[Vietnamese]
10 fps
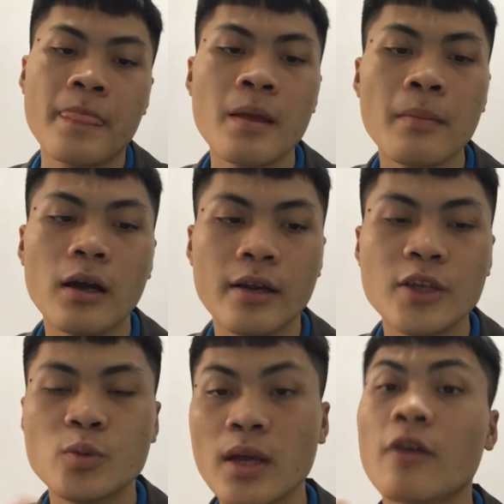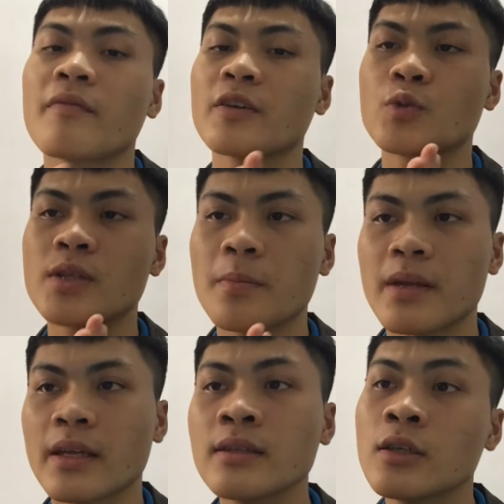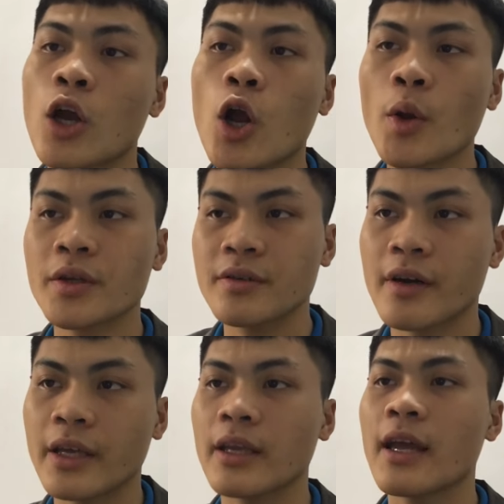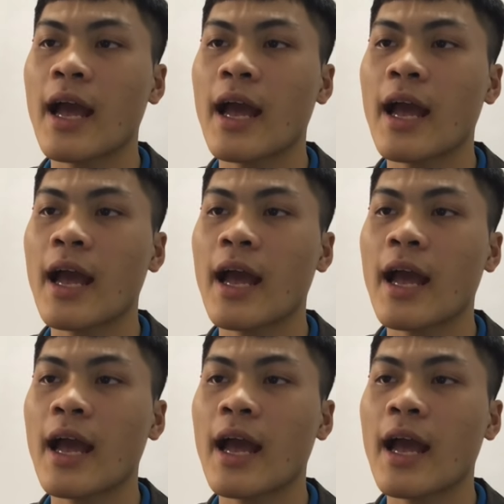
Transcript: nhưng mà ở đây chúng ta còn phải chú trọng đến con người